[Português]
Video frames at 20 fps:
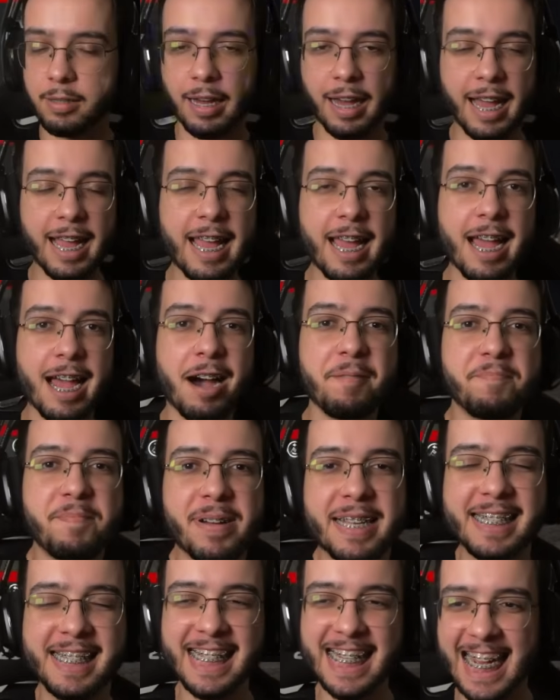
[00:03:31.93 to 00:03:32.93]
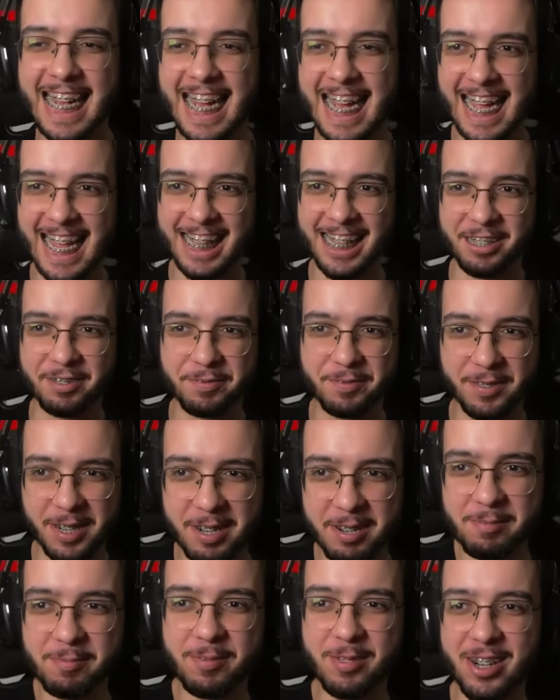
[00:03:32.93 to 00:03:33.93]
Aê, rapaziada,
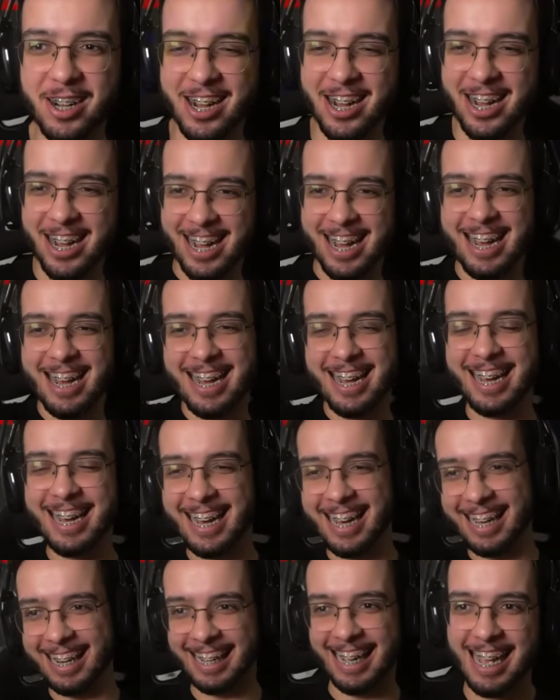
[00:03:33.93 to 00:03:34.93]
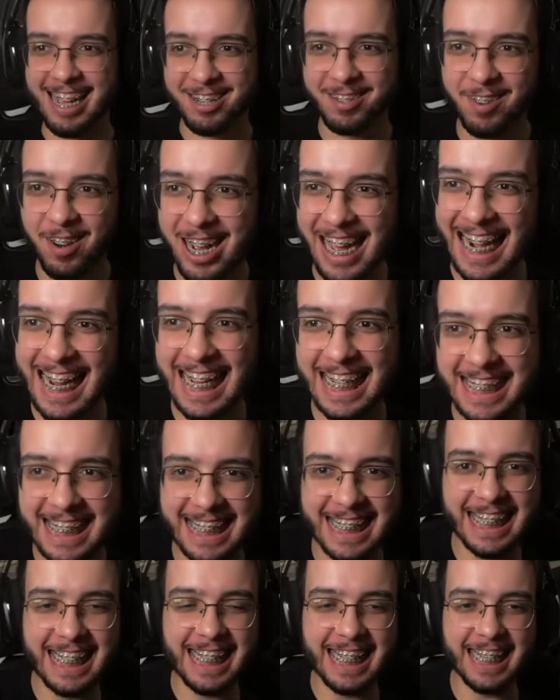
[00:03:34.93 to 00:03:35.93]
vambora! Agora
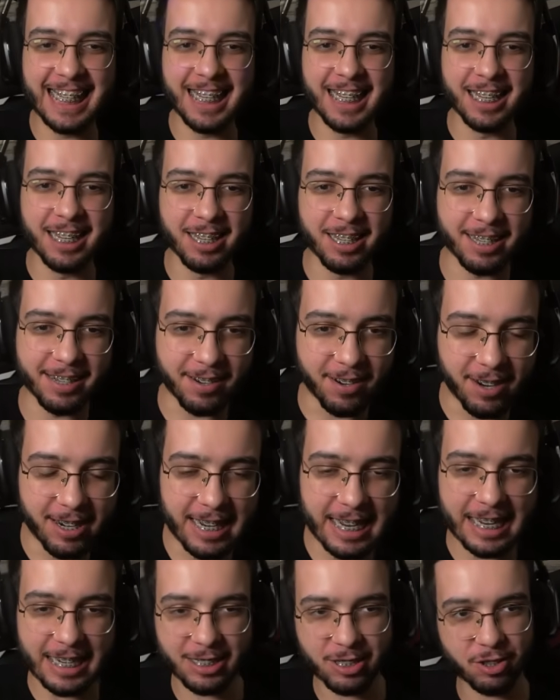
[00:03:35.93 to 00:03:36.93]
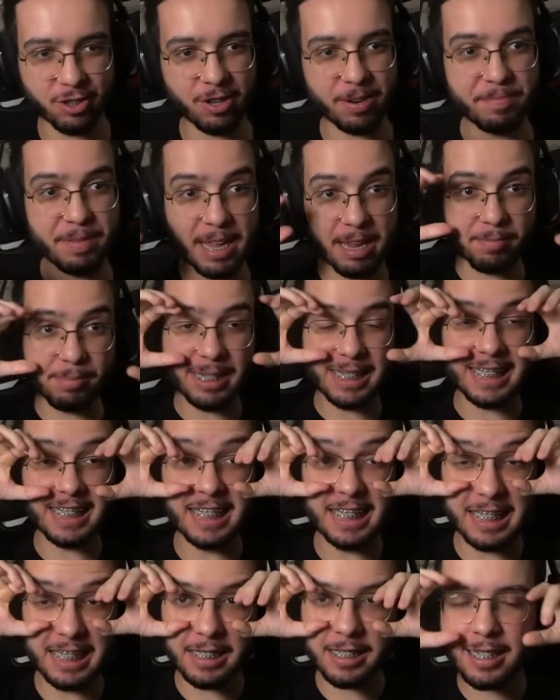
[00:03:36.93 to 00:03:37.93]
sim, Olha só a
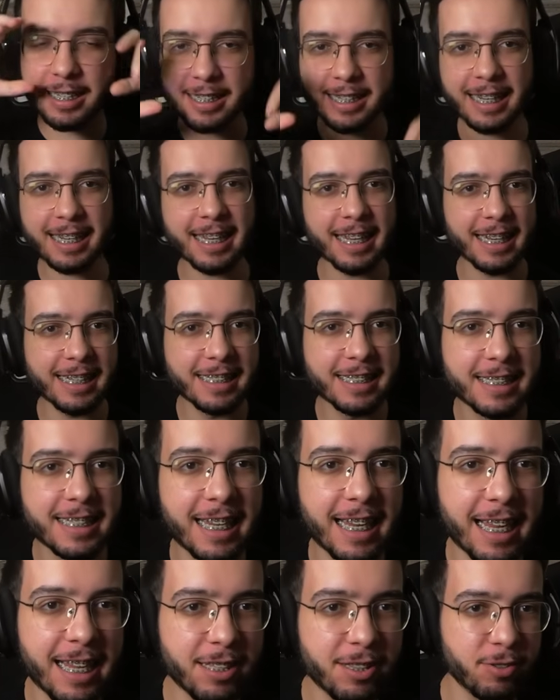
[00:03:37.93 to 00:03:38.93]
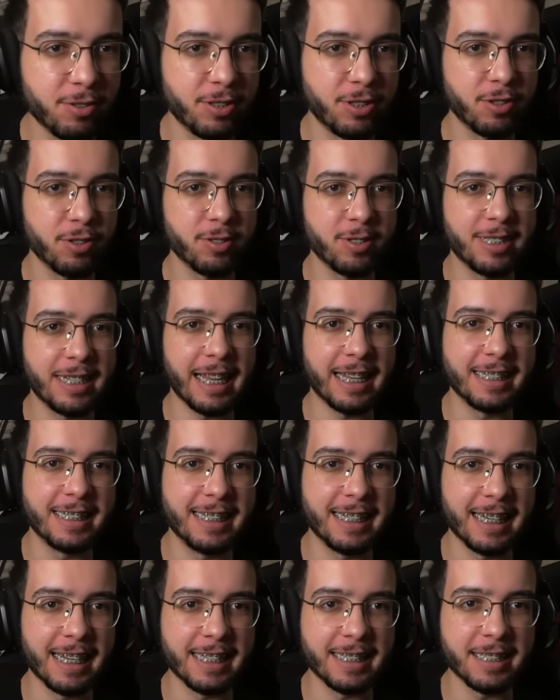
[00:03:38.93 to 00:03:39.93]
BMzinha daquele jeito. Deixa eu já
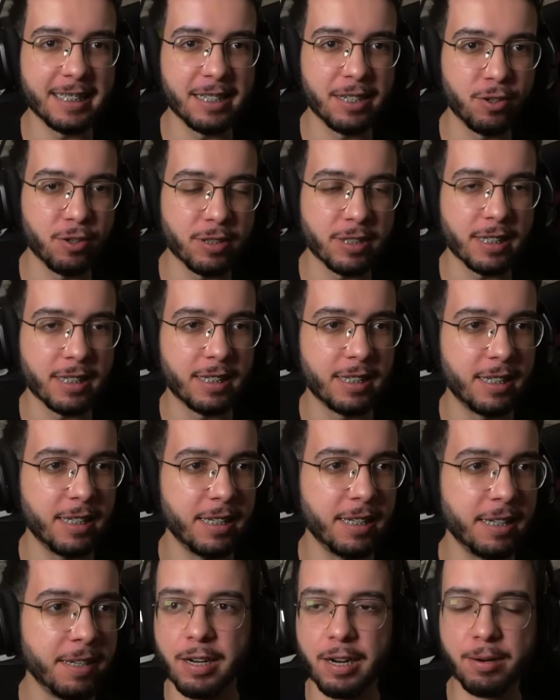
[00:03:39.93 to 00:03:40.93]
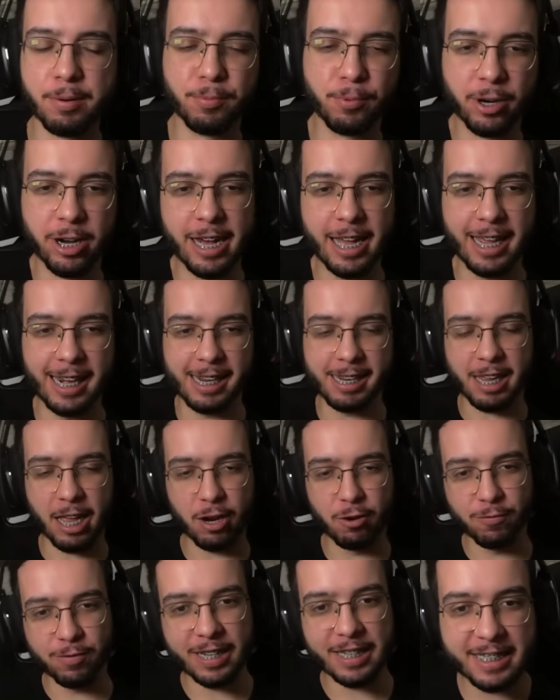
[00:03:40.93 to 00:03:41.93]
tirar esse negócio aqui. Vambora.
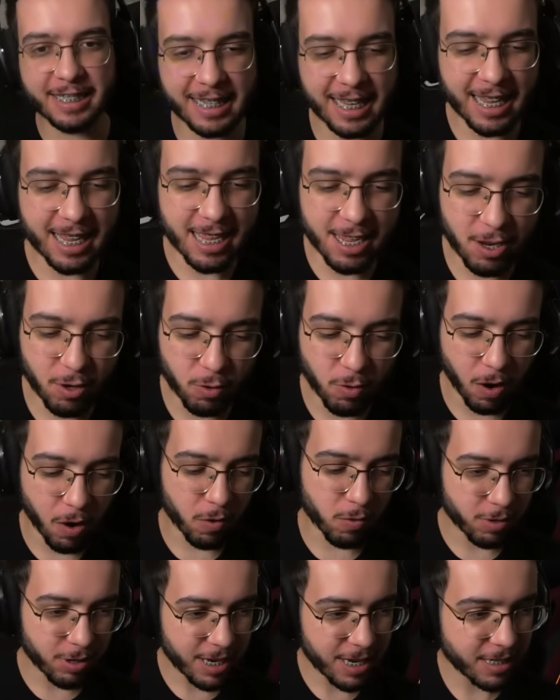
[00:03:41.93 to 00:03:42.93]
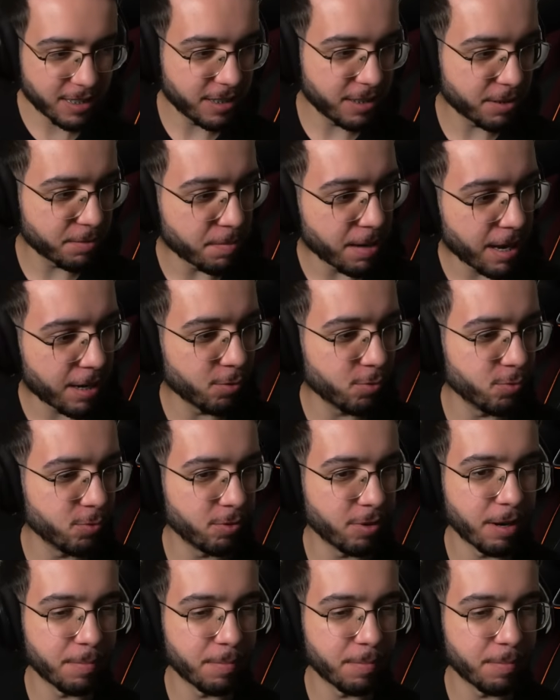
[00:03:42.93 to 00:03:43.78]
Quero fazer igual esses malucos,